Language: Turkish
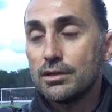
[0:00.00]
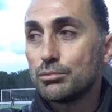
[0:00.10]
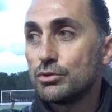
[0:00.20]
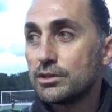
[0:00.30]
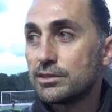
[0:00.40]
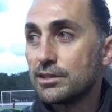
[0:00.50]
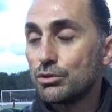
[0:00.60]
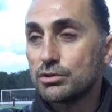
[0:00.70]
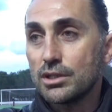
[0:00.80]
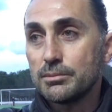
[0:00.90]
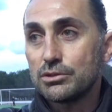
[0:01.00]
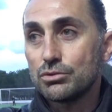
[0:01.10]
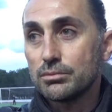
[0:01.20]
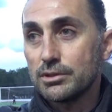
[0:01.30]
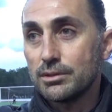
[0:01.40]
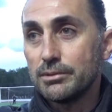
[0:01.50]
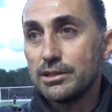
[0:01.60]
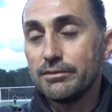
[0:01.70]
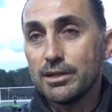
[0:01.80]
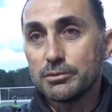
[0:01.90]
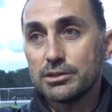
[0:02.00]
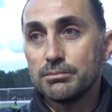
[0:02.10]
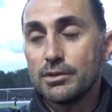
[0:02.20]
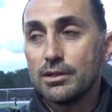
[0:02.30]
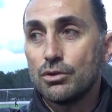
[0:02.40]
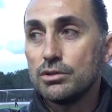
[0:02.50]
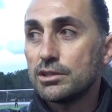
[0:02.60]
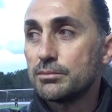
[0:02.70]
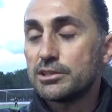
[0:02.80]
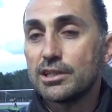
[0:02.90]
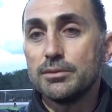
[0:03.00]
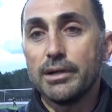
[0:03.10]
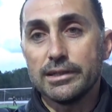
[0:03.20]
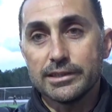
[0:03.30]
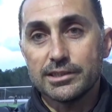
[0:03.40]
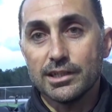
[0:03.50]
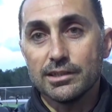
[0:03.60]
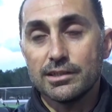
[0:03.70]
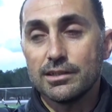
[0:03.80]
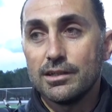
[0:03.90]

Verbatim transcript: bunları size göstermek istiyorum diye de bilgi vermiştim. Onlar da bizi takım halinde çağırdılar.